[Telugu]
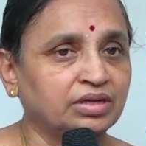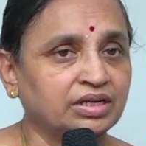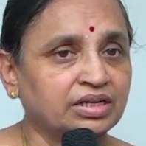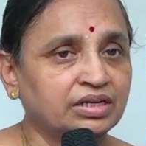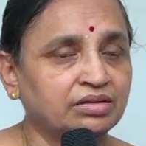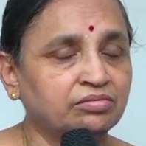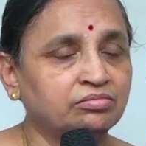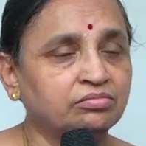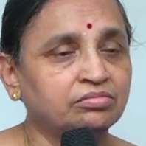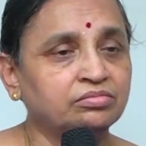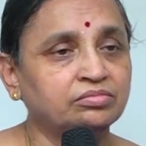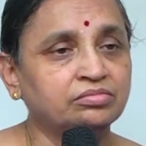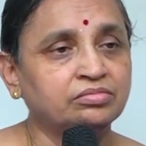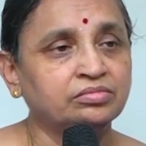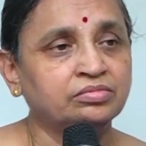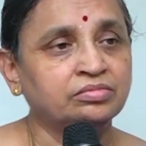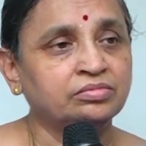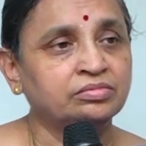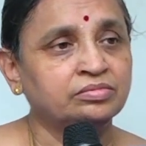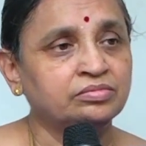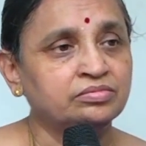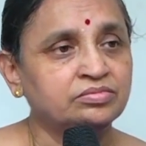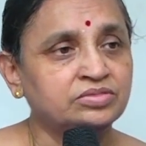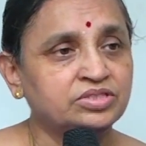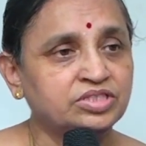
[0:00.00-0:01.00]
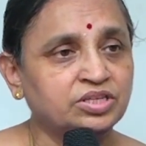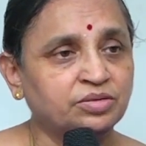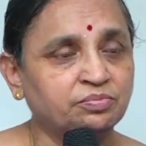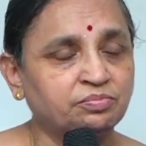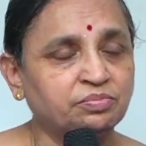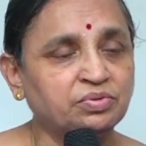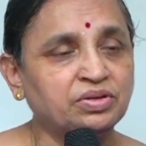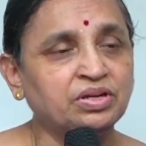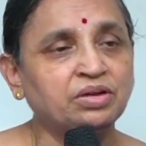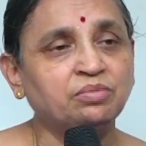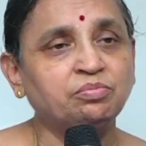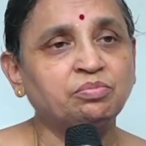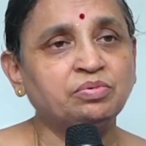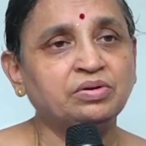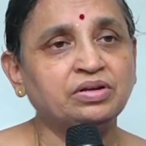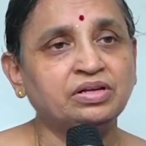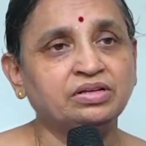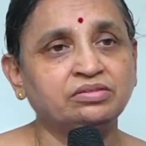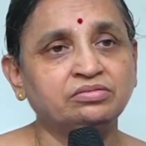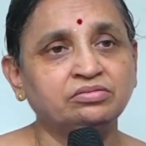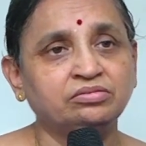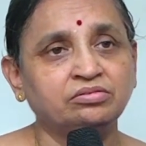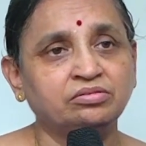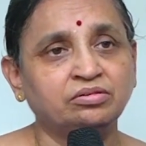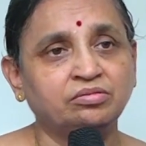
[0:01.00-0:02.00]
మనం
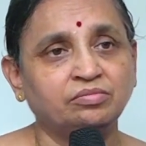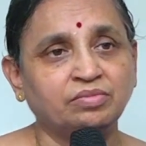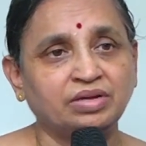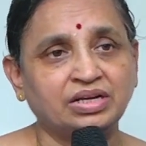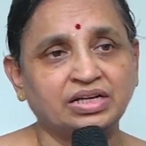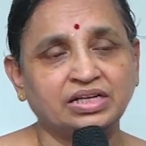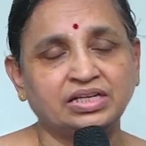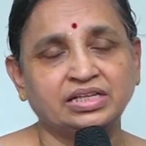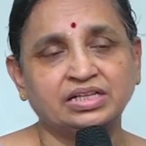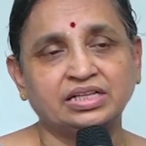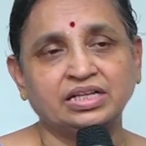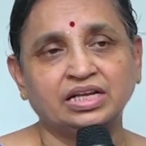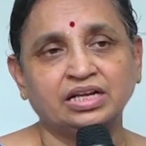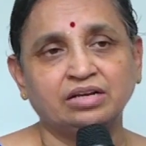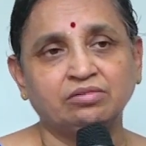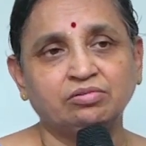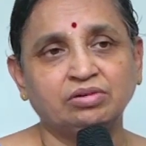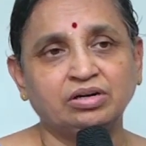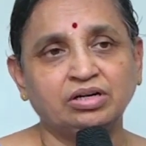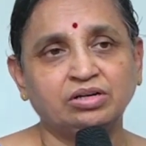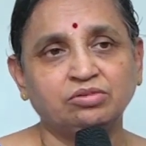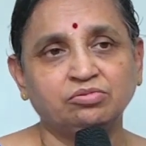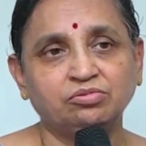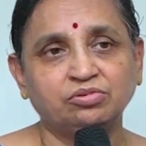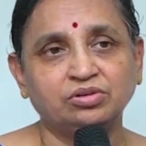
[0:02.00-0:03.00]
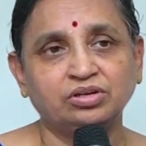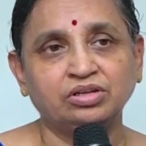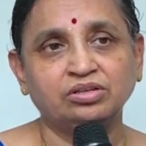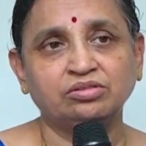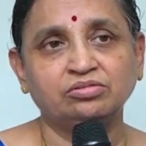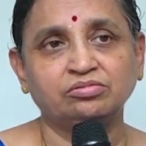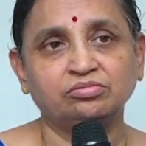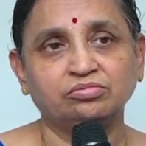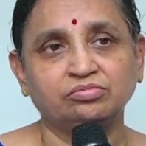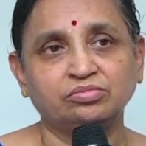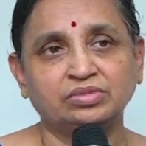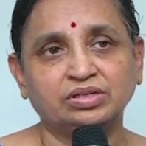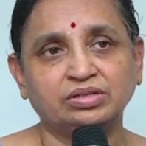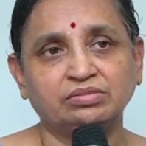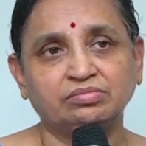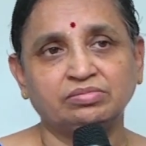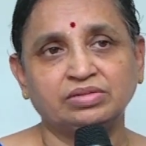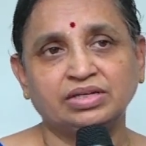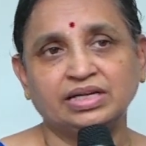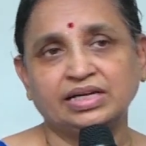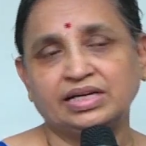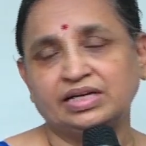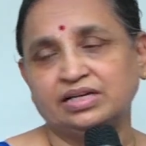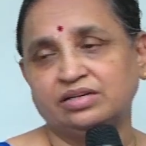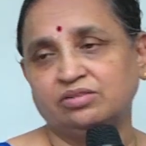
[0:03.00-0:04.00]
చెప్పినప్పుడు మనకి ఇది అలవాటు ఉండదు మనం
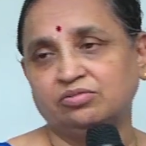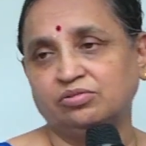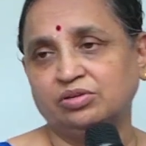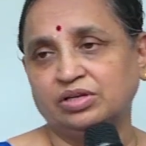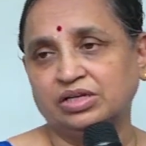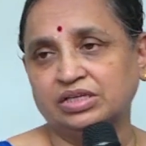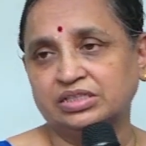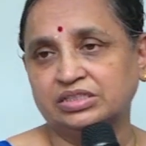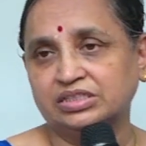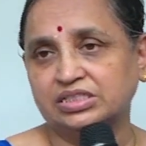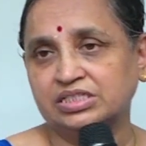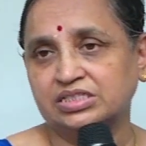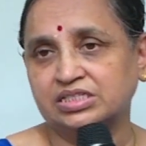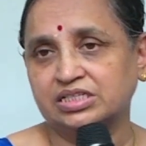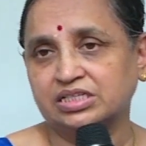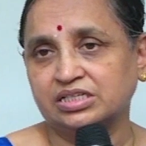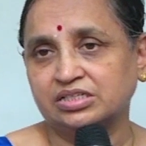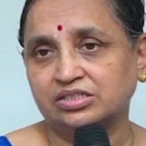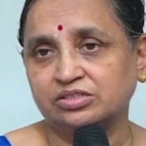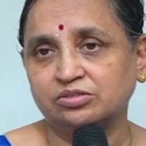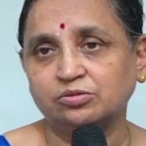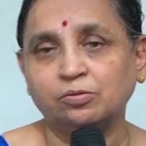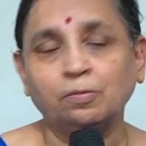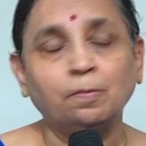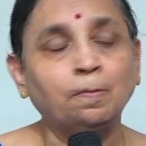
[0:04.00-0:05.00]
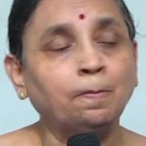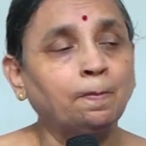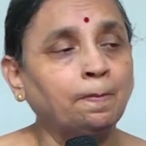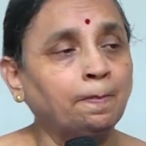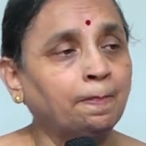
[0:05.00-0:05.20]
డైట్ ఎక్సర్సైజ్